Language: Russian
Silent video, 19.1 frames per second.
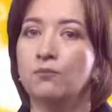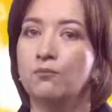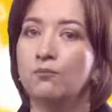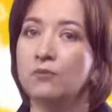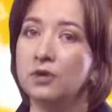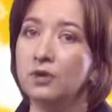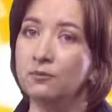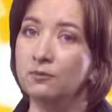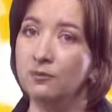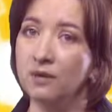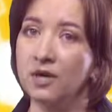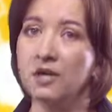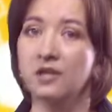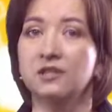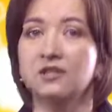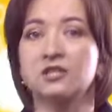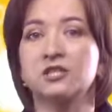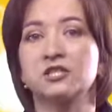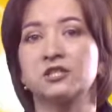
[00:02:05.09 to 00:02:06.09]
Мы
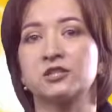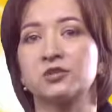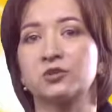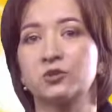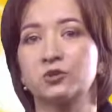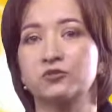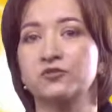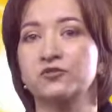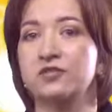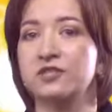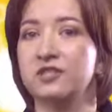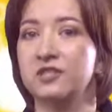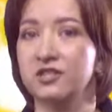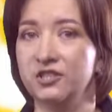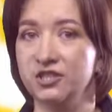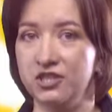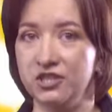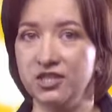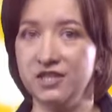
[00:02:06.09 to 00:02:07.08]
мало слов
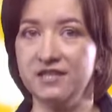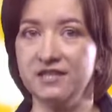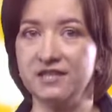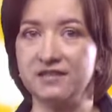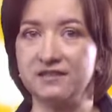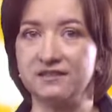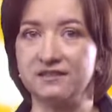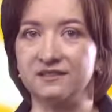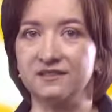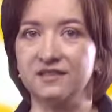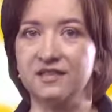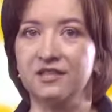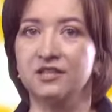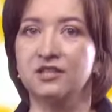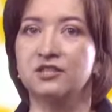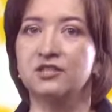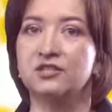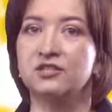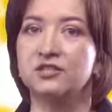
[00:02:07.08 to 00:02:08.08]
встречали,
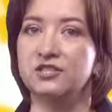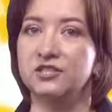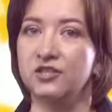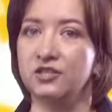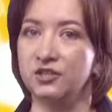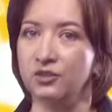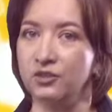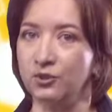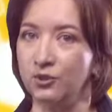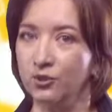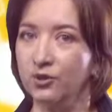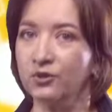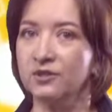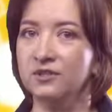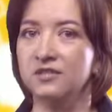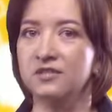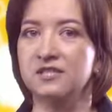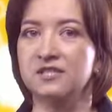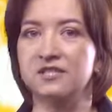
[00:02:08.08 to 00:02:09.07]
где
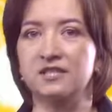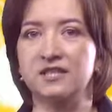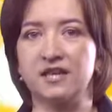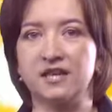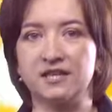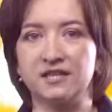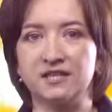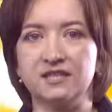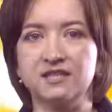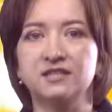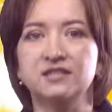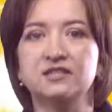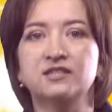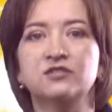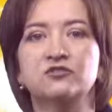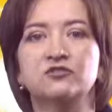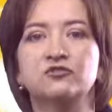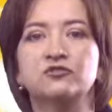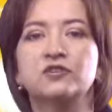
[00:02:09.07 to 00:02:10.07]
«ё» стоит
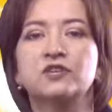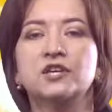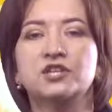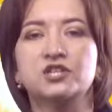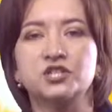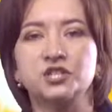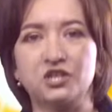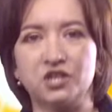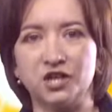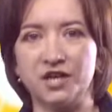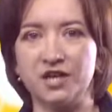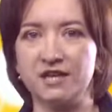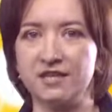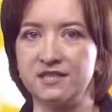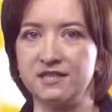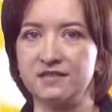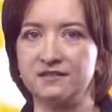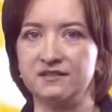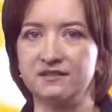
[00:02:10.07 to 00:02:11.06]
в
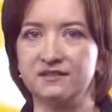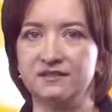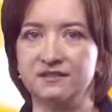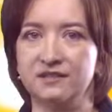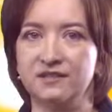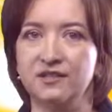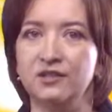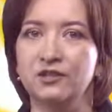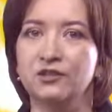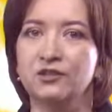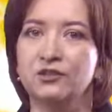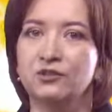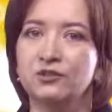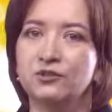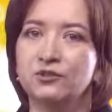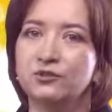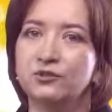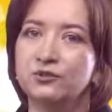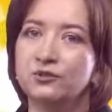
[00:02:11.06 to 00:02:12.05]
начале.
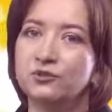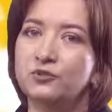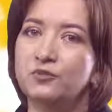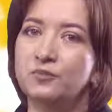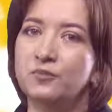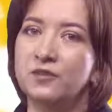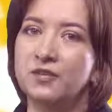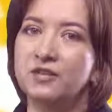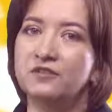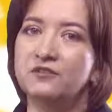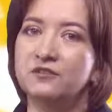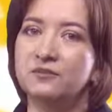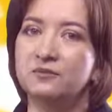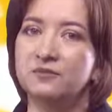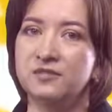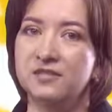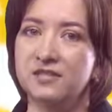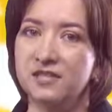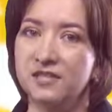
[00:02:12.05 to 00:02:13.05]
Тут
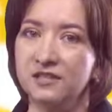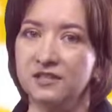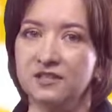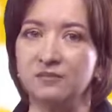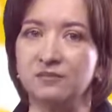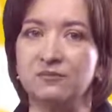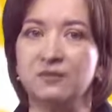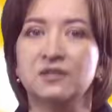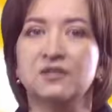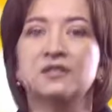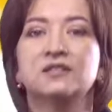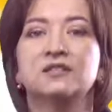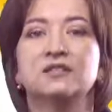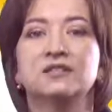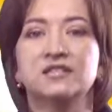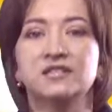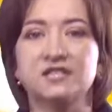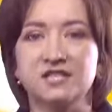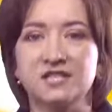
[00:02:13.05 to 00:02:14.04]
первым делом
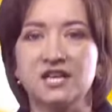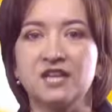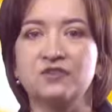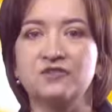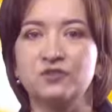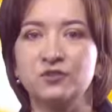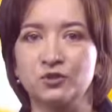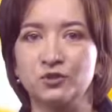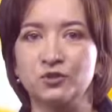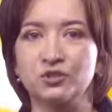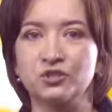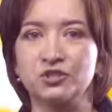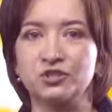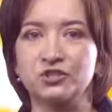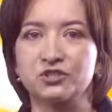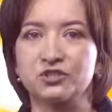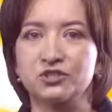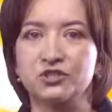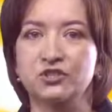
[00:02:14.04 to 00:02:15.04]

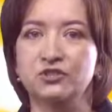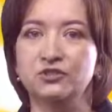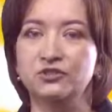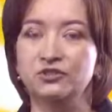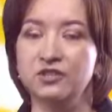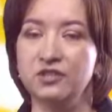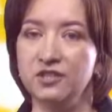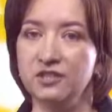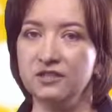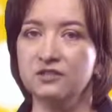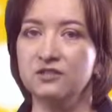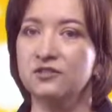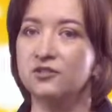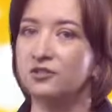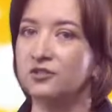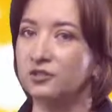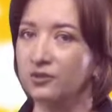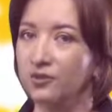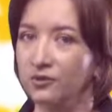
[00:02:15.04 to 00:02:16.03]
назовешь три
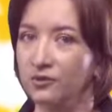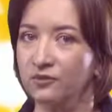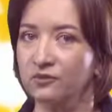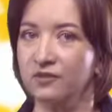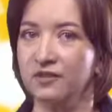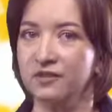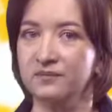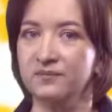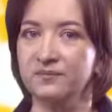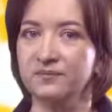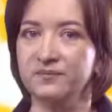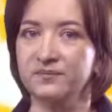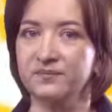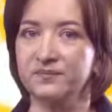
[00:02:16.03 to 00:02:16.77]
слова –